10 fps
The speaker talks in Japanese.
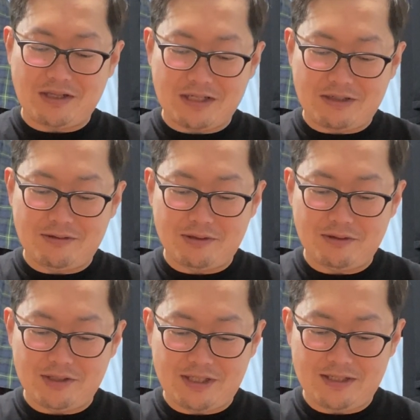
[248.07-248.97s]
て服
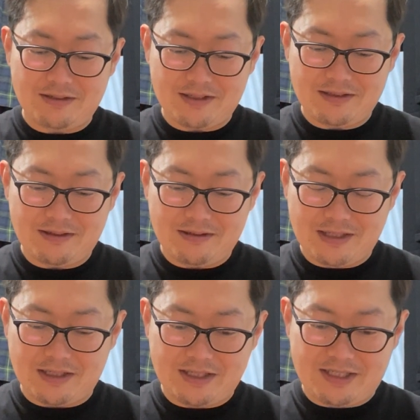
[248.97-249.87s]
装、
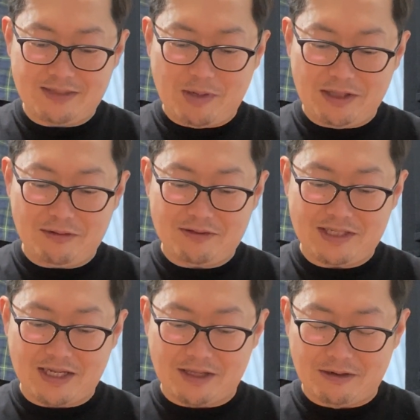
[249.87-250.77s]
ね、七面倒く
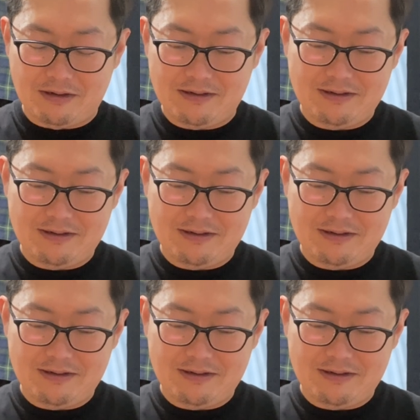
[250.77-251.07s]
せえけど。